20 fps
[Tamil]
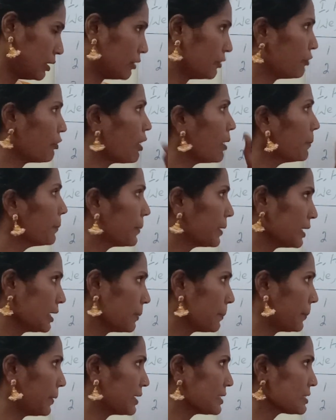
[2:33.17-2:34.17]
ஃபார்ம் பண்ணி
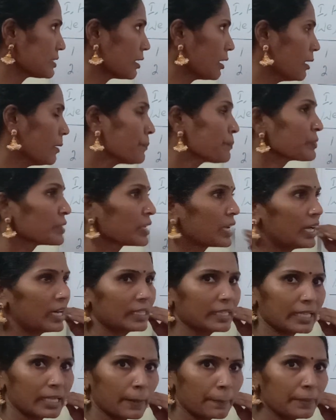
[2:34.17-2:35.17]
பேசலாம்
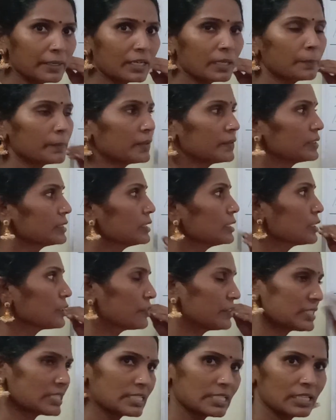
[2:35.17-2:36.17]
அதுக்கு எப்படி நம்ம வந்து
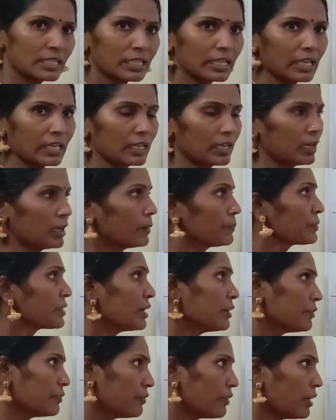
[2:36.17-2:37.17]
கொஸ்டின் கேட்கலாம்
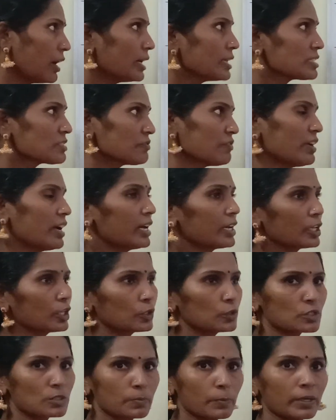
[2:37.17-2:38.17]
வாஸ் வேற
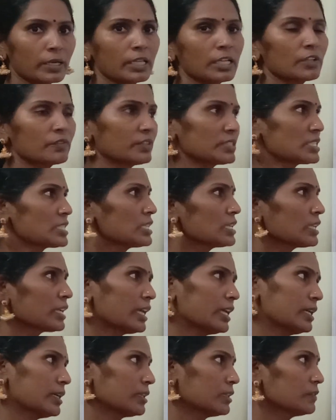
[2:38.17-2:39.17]
யூஸ் பண்ணி கொஸ்டின்
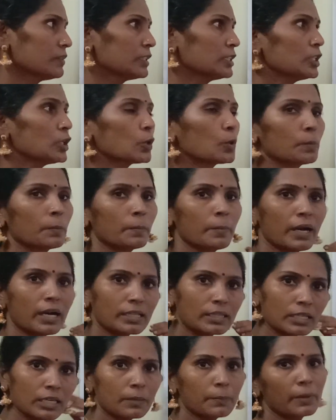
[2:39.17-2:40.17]
கேட்குறது வந்து ரொம்ப
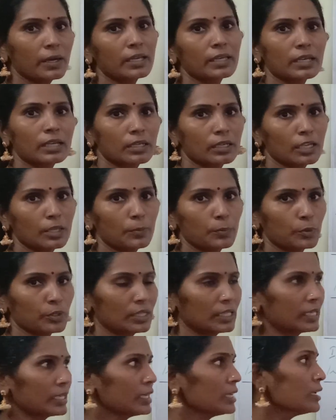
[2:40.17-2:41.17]
அதிகமாக இருக்குது
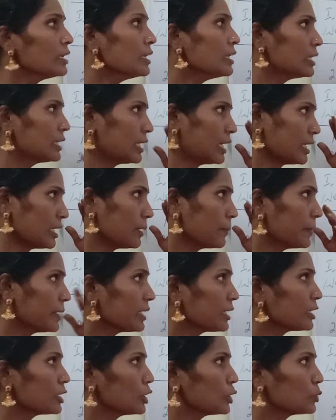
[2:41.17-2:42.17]
இப்போதைக்கு நிறைய
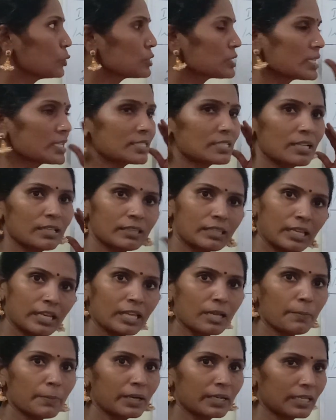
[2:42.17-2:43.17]
பேருக்கு அது யூசேஜில்
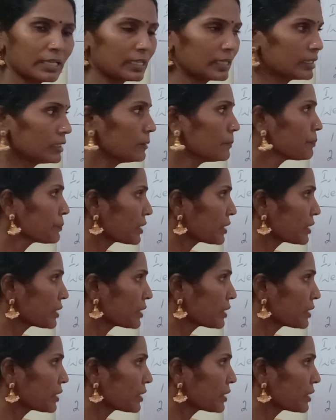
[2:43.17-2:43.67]
தெரிய மாட்டேங்குது